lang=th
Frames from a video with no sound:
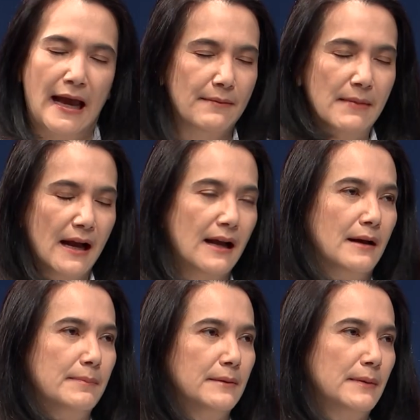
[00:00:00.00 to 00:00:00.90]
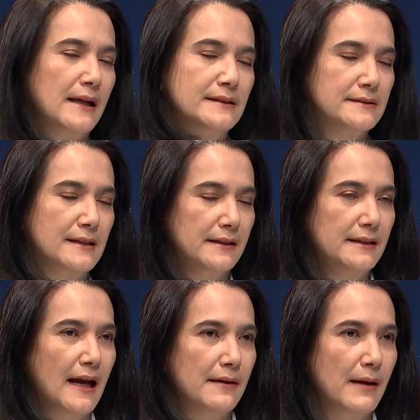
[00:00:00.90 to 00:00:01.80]
นานมากค่ะเป็นเป็นการศึกษา
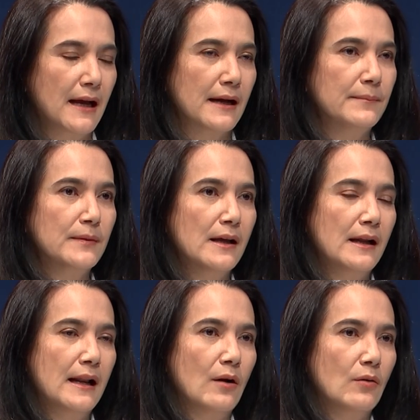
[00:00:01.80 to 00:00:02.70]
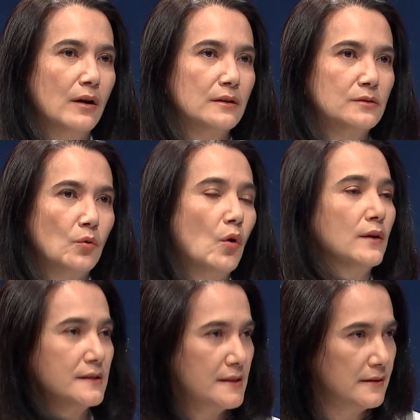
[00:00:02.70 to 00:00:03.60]
ที่นานมากแล้วก็ทุกคน
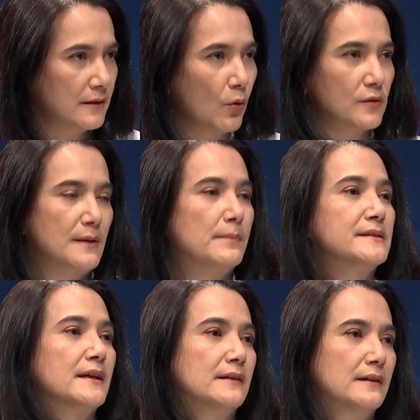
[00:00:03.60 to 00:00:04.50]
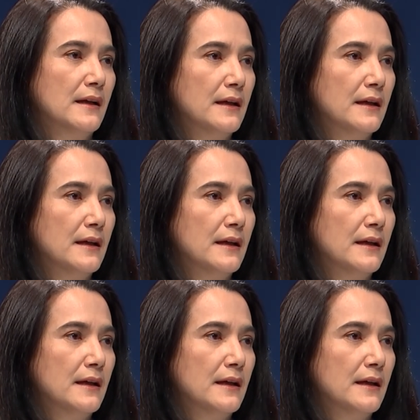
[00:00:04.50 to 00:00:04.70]
ก็จะยึด หกสิบเปอร์เซ็นต์